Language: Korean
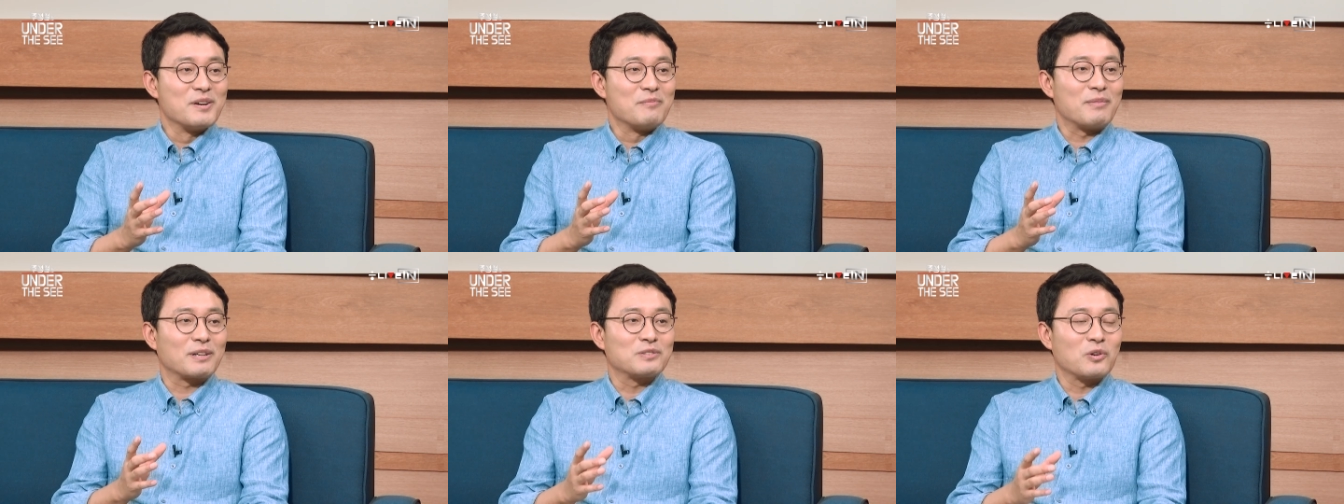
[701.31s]

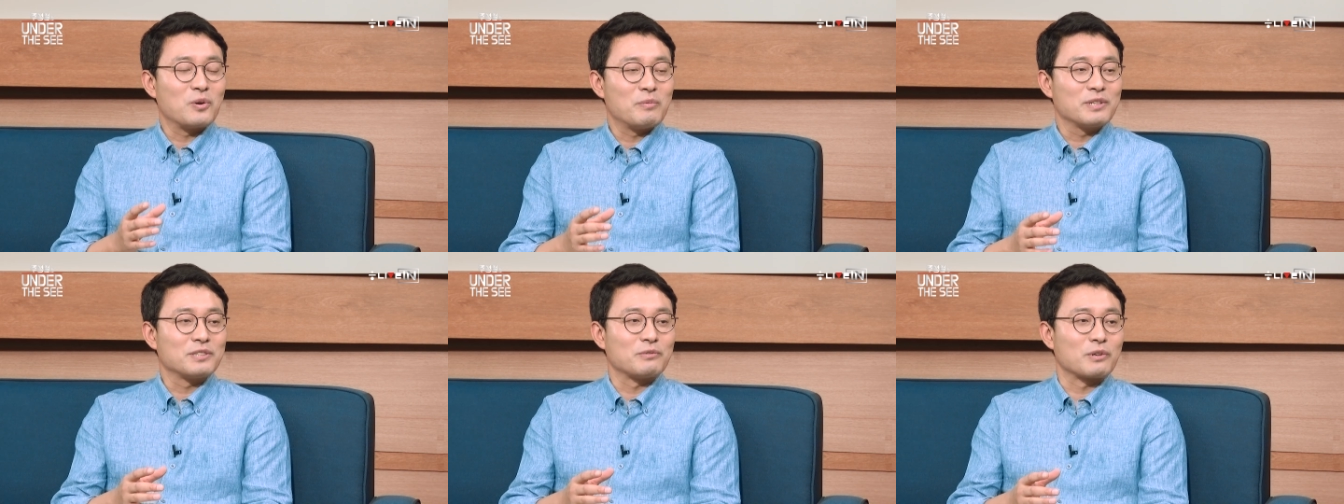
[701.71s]
막
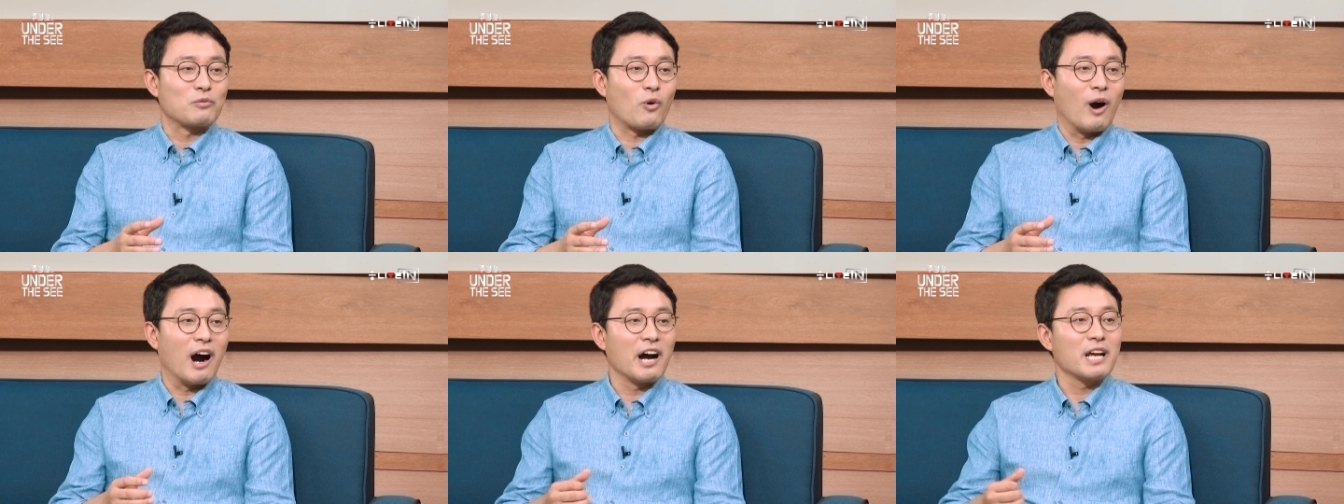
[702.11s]
선거판에서 막
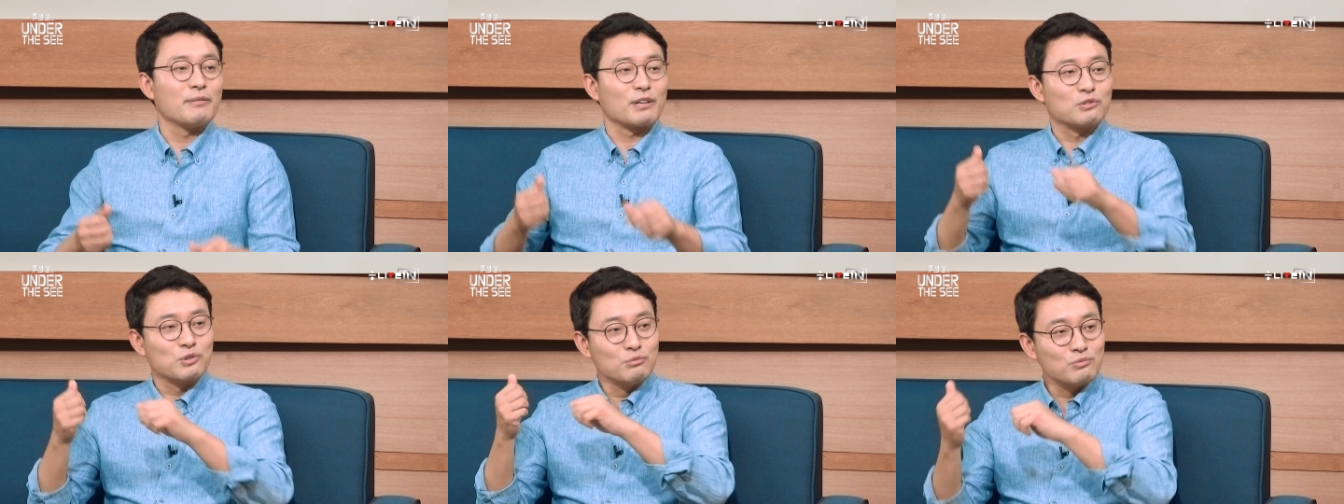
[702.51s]
과하게 어.
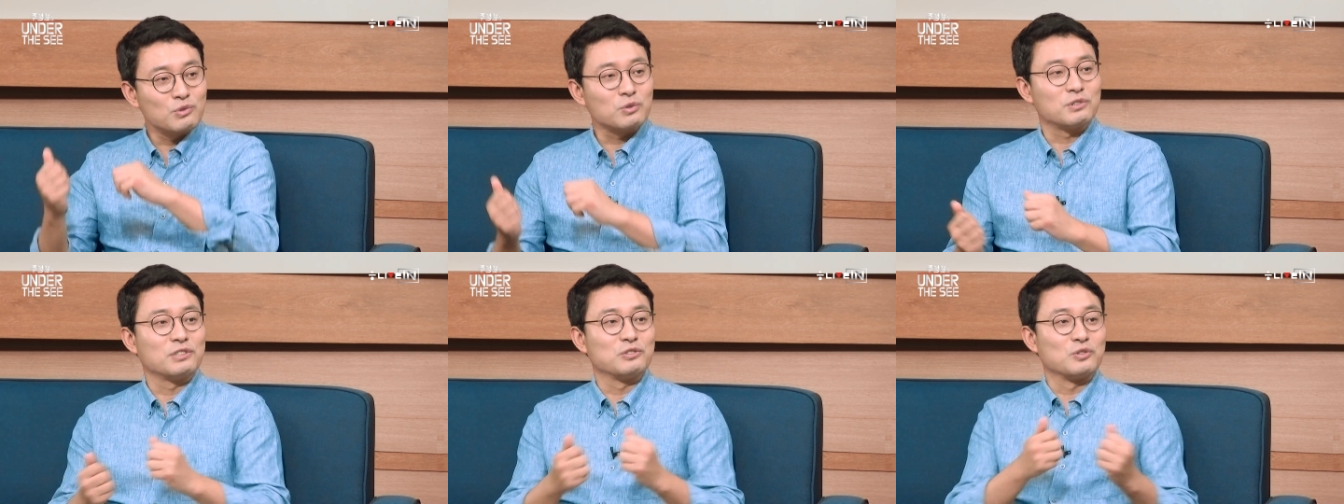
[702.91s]
막
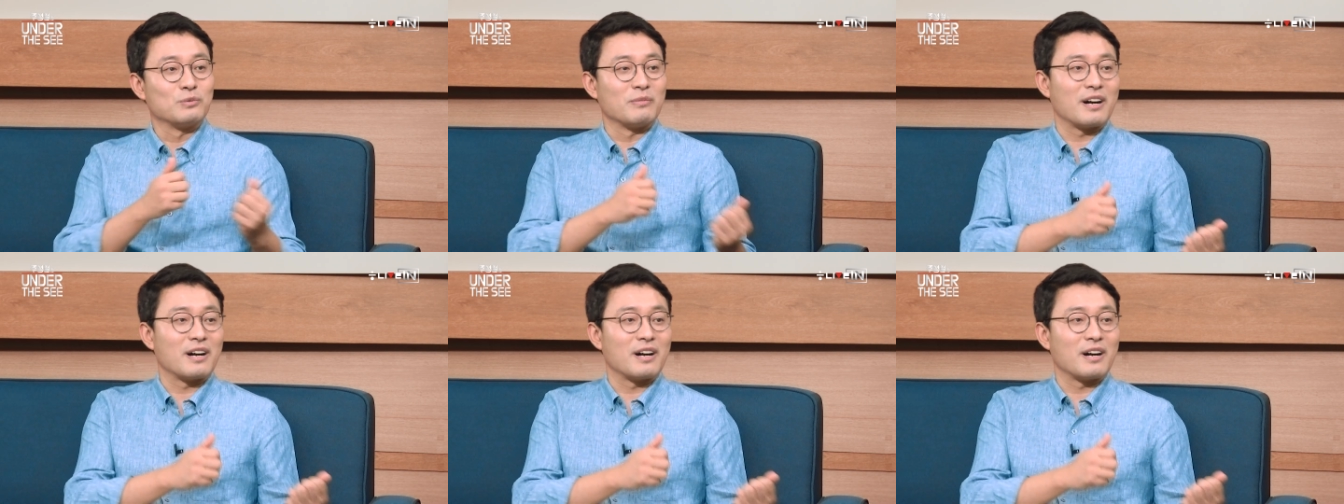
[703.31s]
춤도 추고 네네네.